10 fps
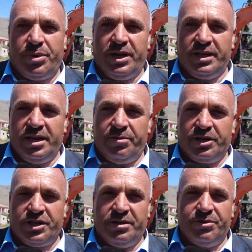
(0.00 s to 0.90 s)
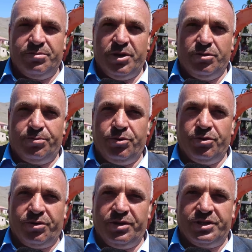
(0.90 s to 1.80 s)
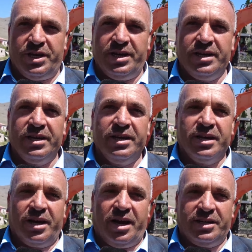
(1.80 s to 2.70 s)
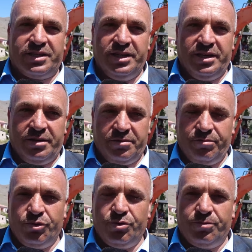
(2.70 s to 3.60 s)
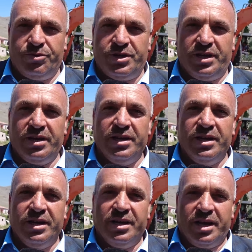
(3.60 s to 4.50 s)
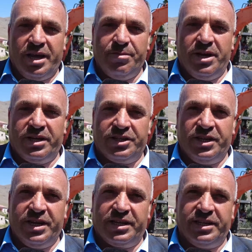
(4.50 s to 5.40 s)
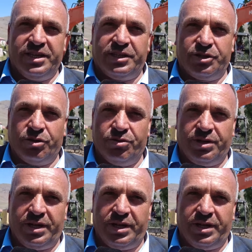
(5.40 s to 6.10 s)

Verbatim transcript: belediye başkanımız Memduh Büyükkılıç'a, Kaski müdürümüze, emeğe geçen herkese teşekkür